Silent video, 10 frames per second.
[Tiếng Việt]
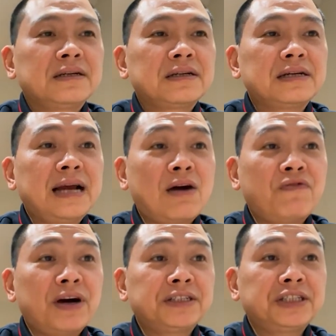Đạo
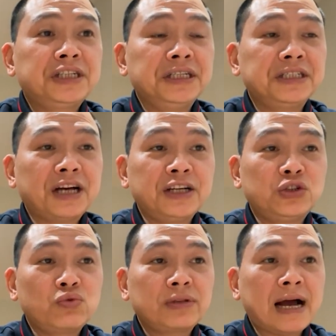Phật chỉ dạy
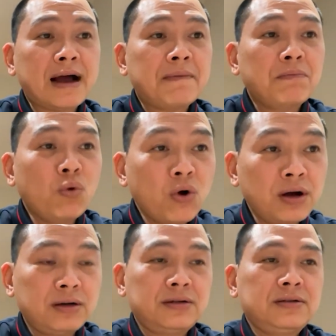chúng ta buông,